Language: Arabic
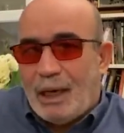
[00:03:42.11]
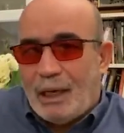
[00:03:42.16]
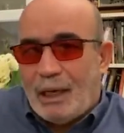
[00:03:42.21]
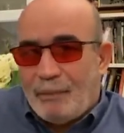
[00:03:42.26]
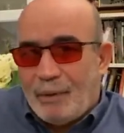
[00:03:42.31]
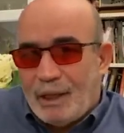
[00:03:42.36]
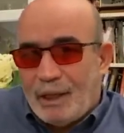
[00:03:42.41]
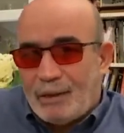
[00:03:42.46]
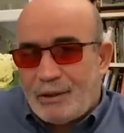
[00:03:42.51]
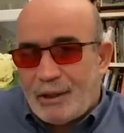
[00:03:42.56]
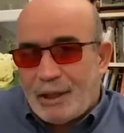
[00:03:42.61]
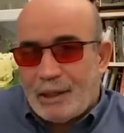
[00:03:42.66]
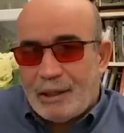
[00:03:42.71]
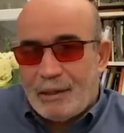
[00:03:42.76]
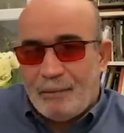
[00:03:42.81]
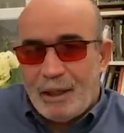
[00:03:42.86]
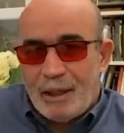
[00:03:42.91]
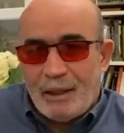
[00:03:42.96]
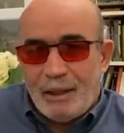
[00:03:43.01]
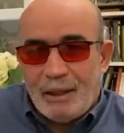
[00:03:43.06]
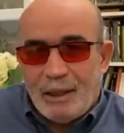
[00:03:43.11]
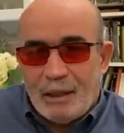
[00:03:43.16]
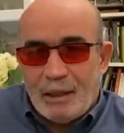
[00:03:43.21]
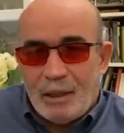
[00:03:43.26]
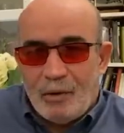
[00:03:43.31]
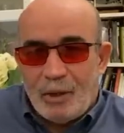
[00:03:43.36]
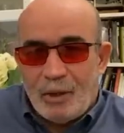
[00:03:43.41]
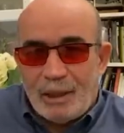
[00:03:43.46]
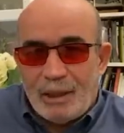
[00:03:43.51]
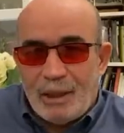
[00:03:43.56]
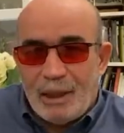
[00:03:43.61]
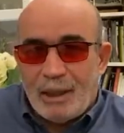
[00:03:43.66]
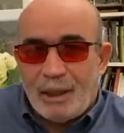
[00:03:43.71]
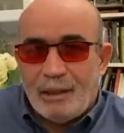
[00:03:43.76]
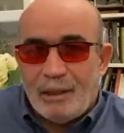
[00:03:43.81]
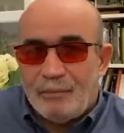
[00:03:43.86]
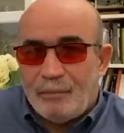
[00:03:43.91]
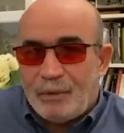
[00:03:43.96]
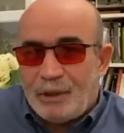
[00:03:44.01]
على من يستخدم هذه الأدوات لكن